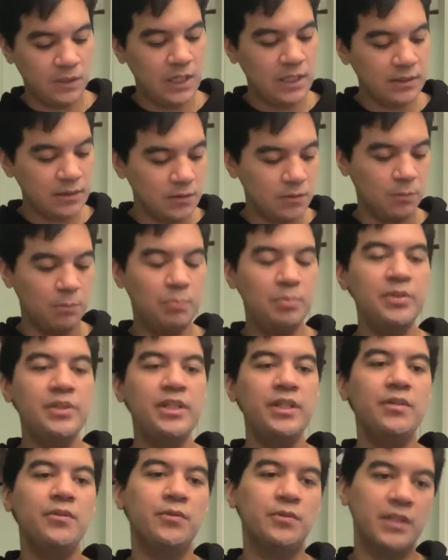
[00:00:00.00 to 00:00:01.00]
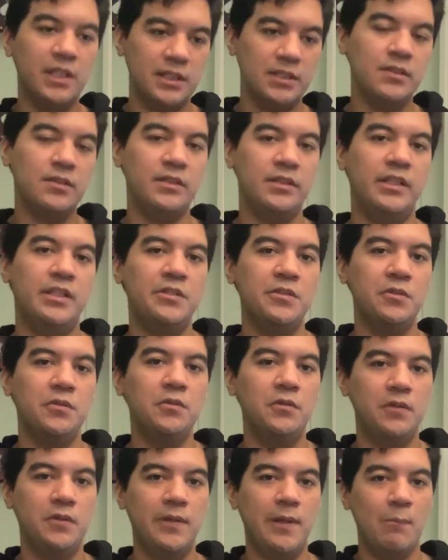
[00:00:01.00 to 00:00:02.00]
ガスの武器を出すっていう
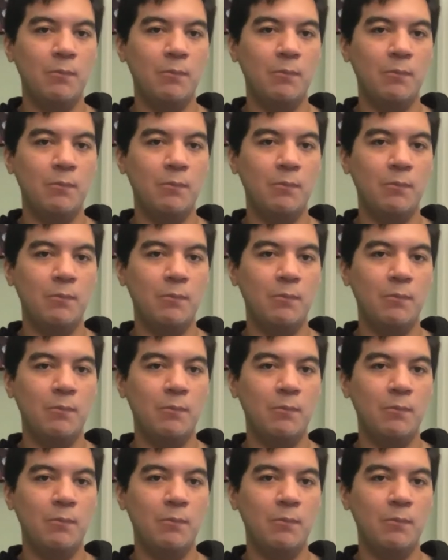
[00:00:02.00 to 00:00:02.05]
能力